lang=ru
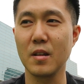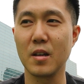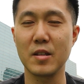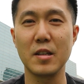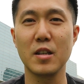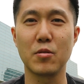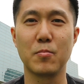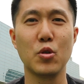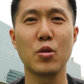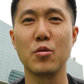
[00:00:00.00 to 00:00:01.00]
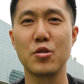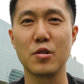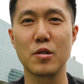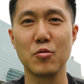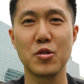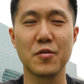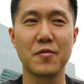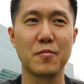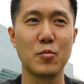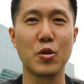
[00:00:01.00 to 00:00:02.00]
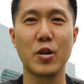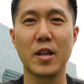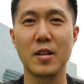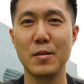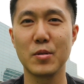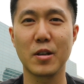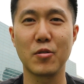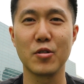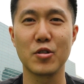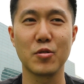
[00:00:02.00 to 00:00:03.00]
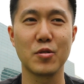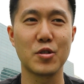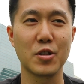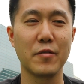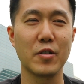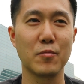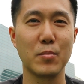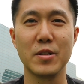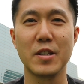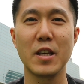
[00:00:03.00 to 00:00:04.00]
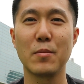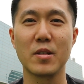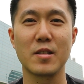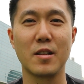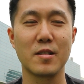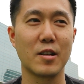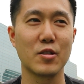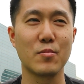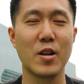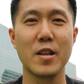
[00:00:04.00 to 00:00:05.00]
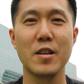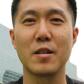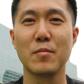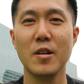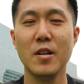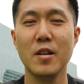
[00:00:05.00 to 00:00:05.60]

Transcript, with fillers: Да, таких много очень случаев, много рекламы такое, что человек был никем, а стал сразу миллионером.